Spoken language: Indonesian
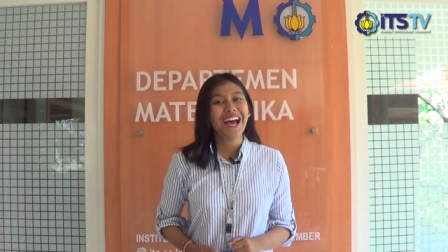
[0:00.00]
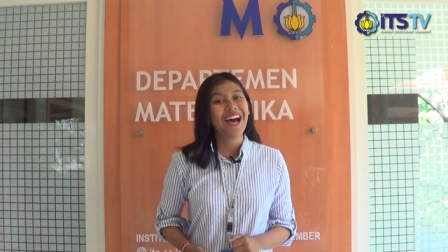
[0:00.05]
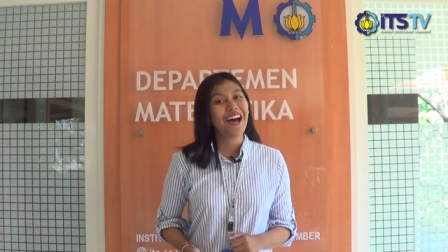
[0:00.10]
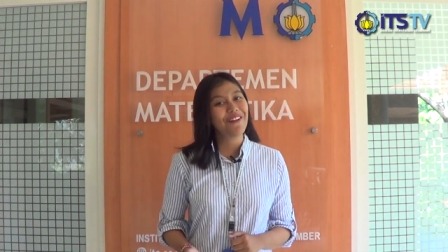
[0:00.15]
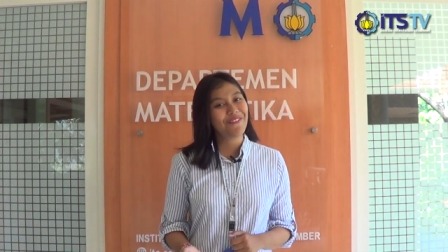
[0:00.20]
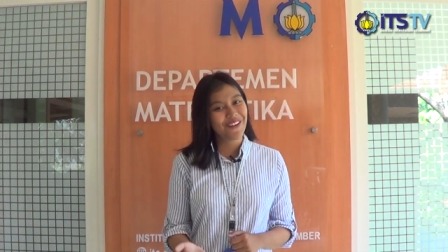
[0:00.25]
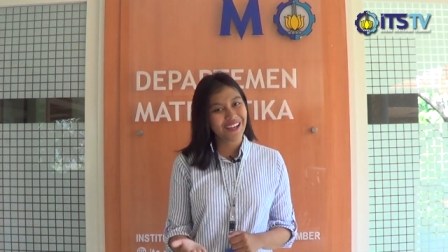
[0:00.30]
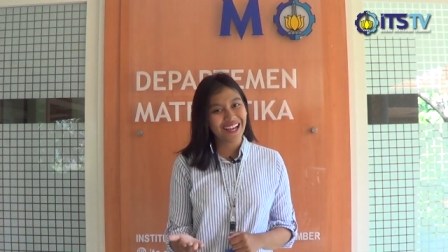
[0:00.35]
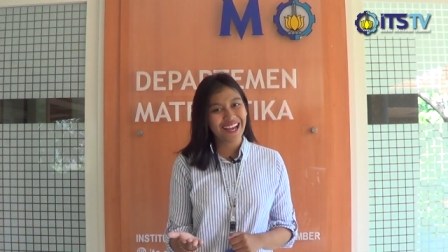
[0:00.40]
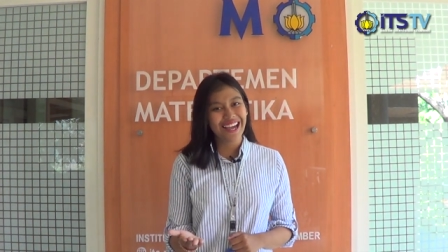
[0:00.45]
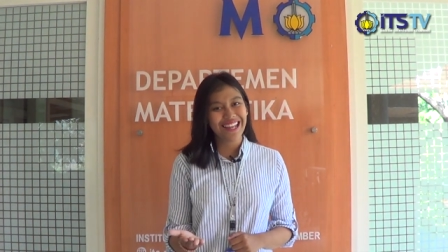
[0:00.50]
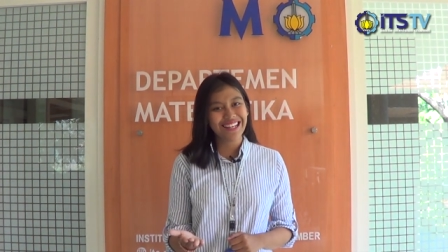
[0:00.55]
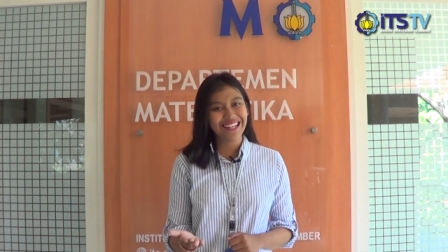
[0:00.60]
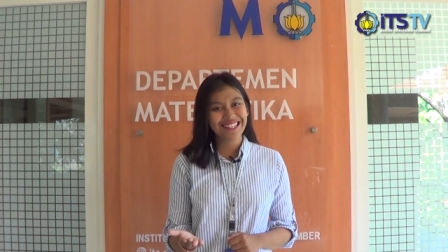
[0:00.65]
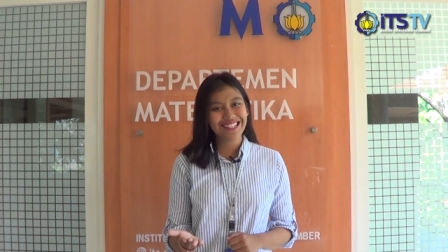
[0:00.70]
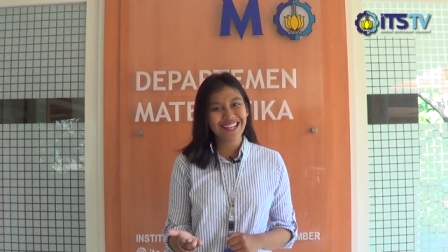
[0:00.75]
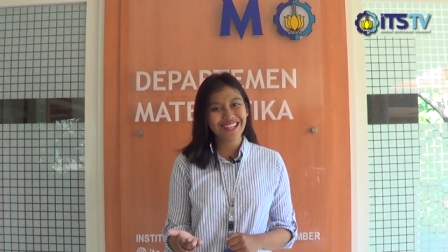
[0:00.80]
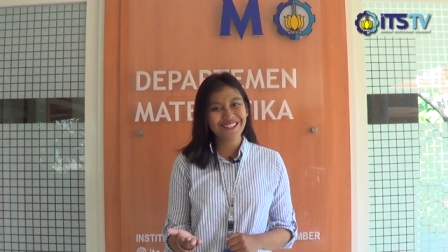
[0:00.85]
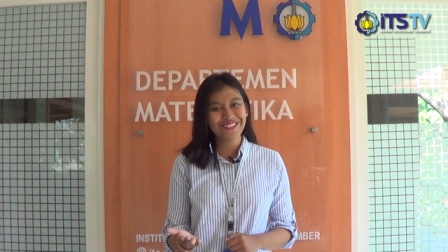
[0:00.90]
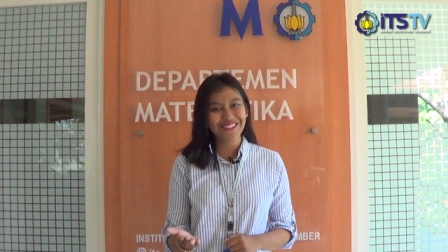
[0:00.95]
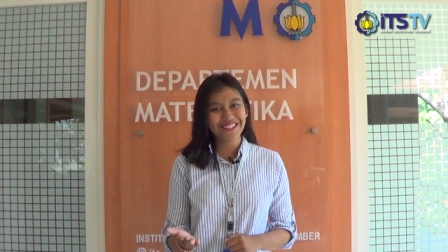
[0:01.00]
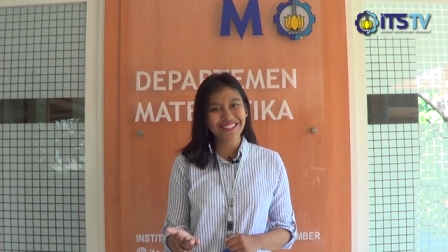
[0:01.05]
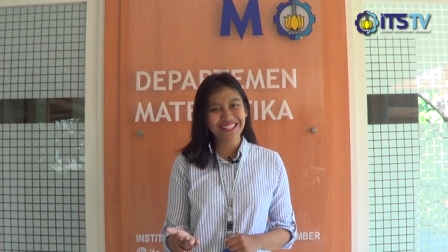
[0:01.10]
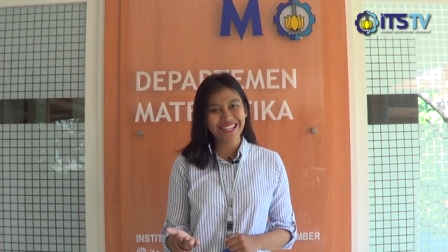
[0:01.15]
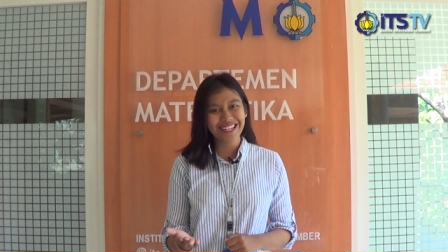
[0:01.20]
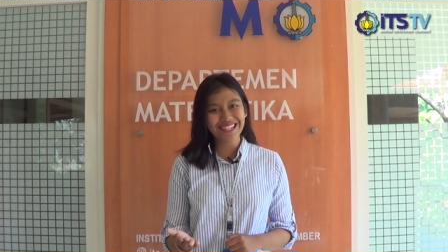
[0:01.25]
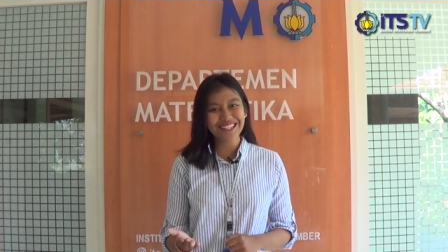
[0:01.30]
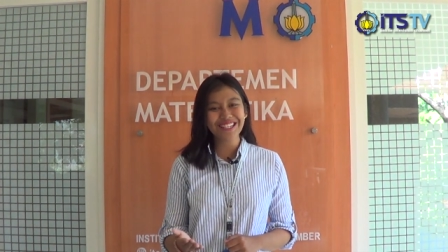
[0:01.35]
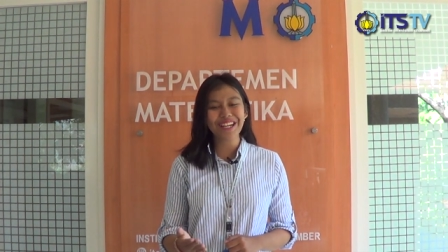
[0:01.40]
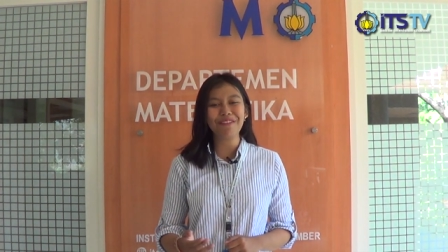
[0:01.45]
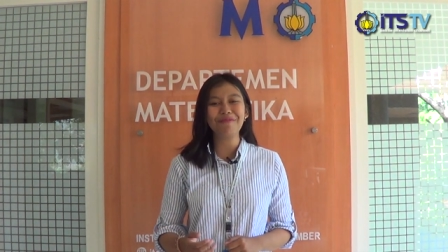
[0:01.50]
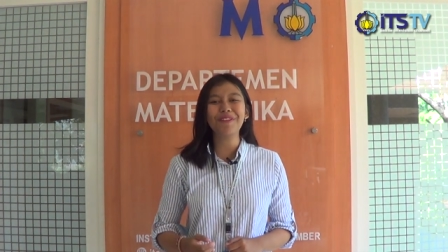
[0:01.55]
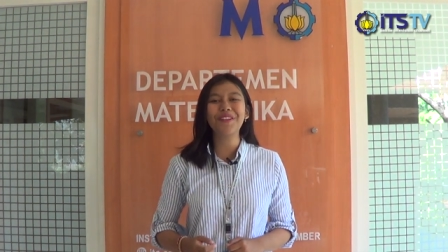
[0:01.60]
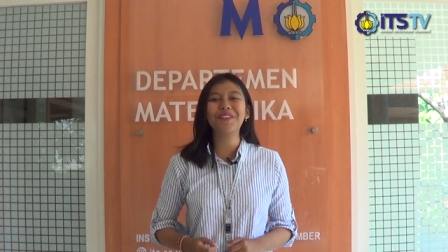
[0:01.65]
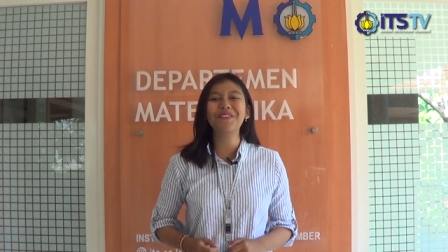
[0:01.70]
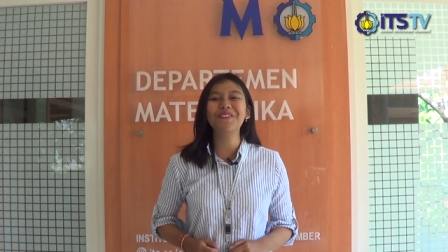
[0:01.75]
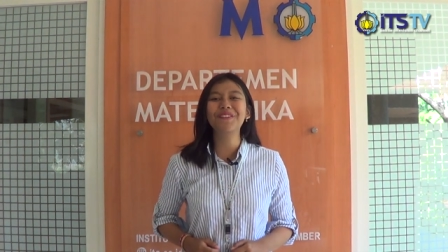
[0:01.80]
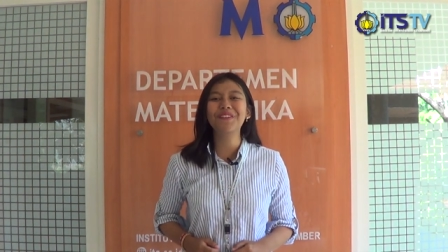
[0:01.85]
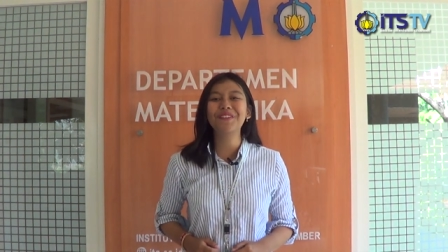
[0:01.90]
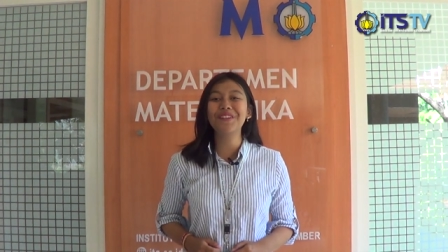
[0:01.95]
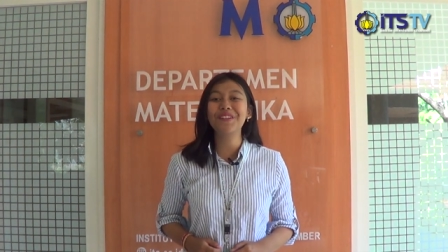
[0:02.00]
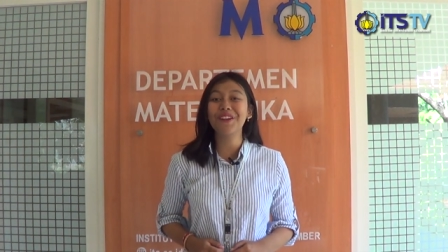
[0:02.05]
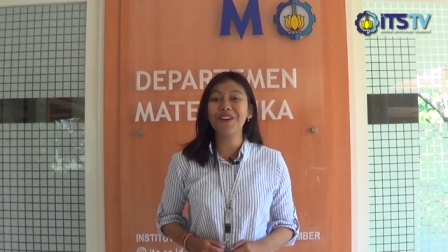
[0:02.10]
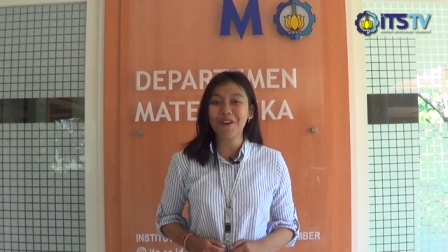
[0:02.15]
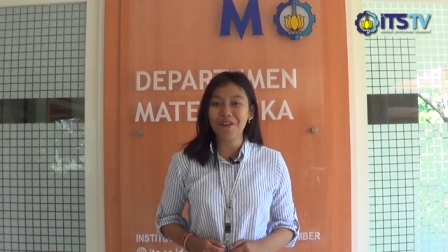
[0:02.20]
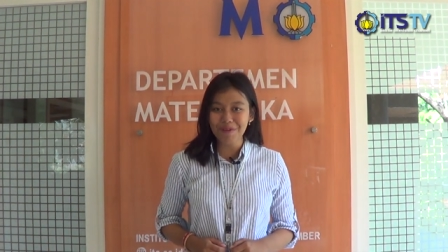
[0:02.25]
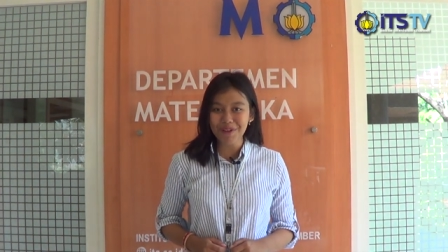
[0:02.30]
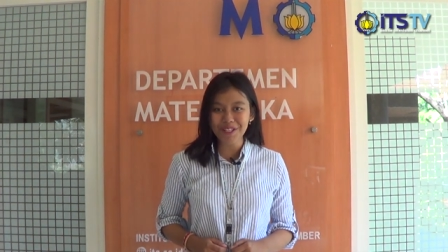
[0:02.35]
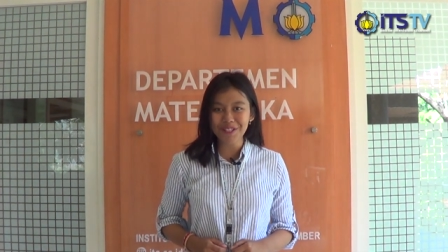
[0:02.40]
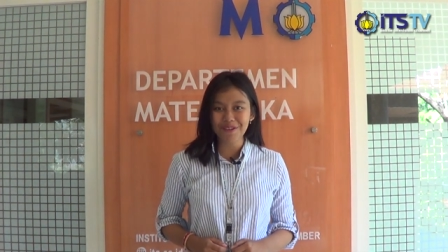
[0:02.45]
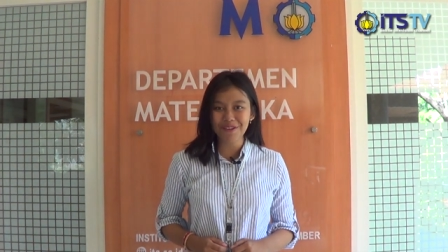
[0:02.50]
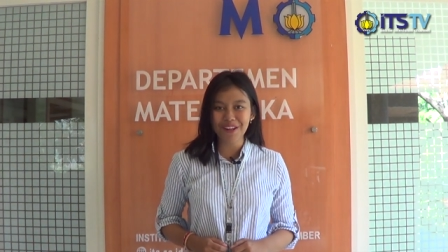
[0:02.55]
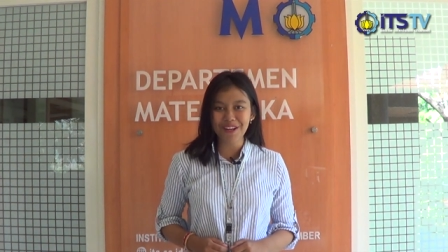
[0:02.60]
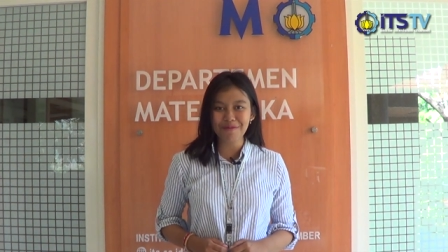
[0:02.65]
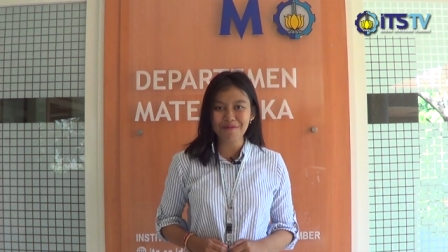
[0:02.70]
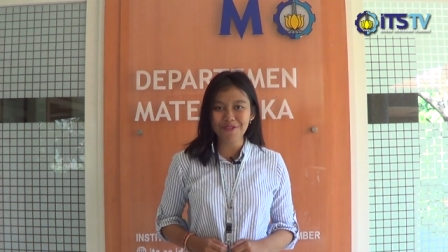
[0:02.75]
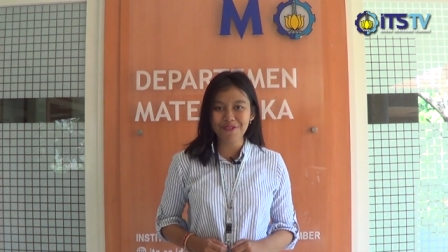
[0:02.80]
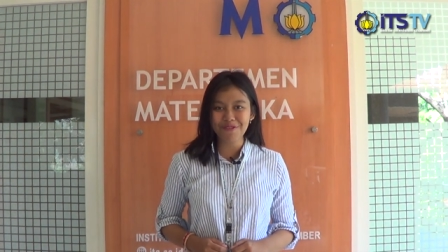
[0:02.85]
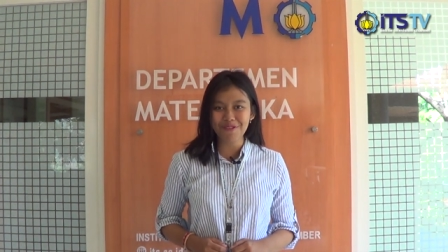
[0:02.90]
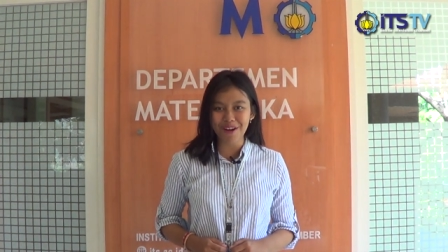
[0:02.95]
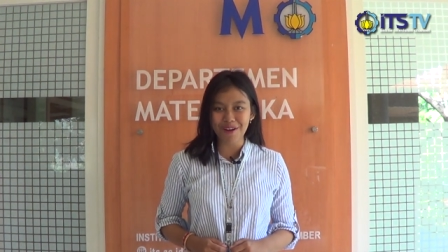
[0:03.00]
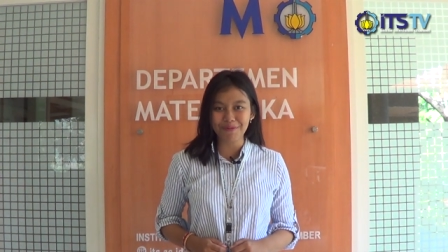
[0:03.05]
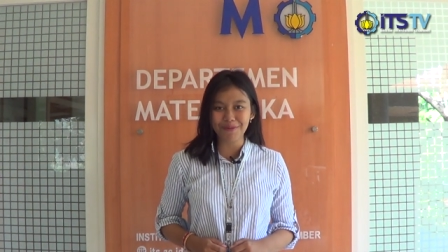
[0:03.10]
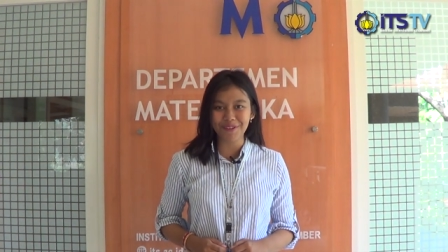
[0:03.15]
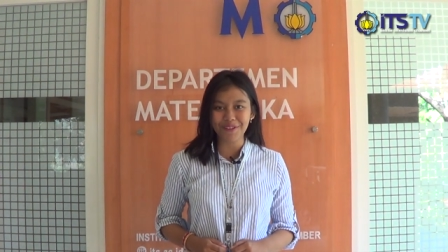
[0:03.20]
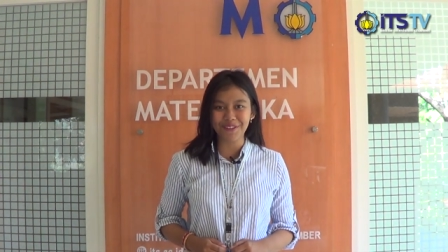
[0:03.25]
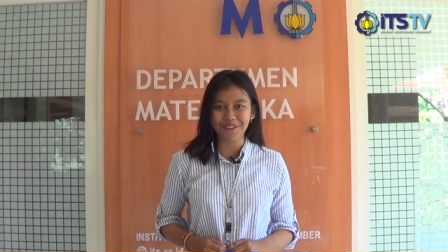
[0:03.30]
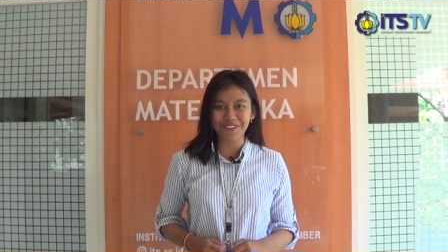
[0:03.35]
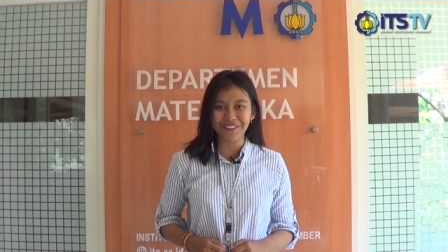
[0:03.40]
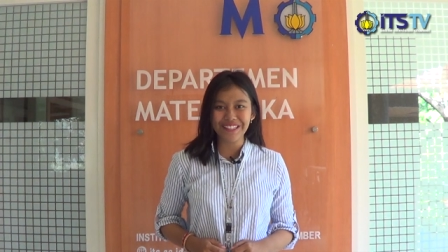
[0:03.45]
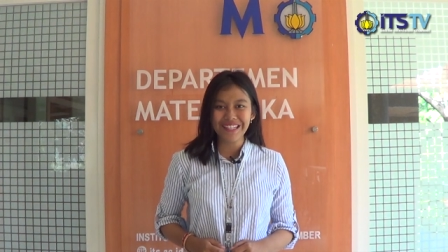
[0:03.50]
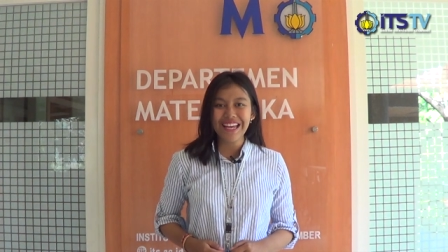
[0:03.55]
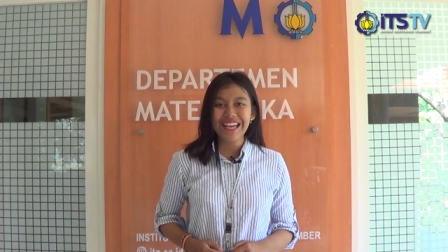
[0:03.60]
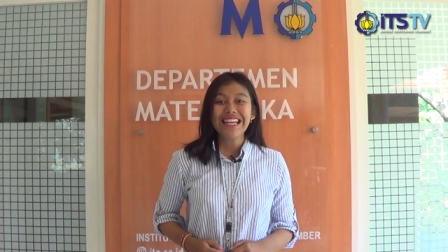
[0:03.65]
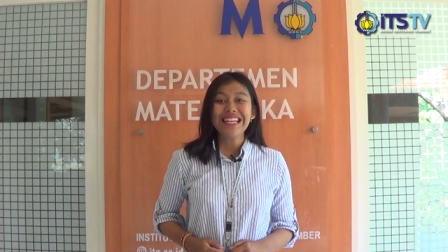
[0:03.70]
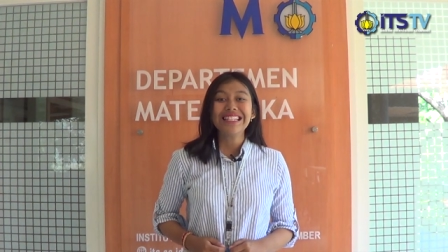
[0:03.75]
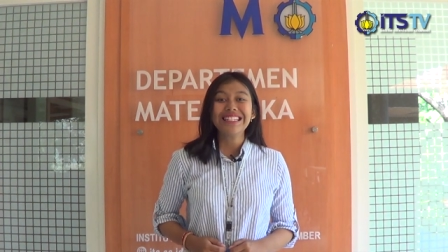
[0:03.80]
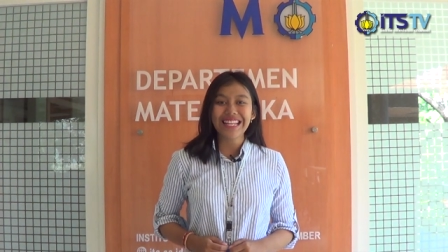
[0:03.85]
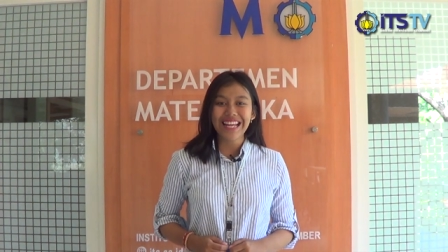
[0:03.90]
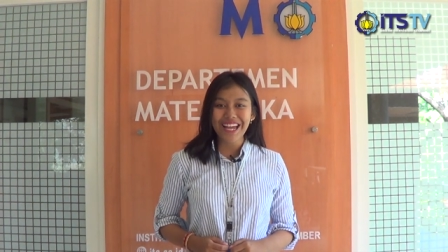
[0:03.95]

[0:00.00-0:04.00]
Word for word: Apakah Anda selanjutnya? Kami tunggu di OMIS 2020.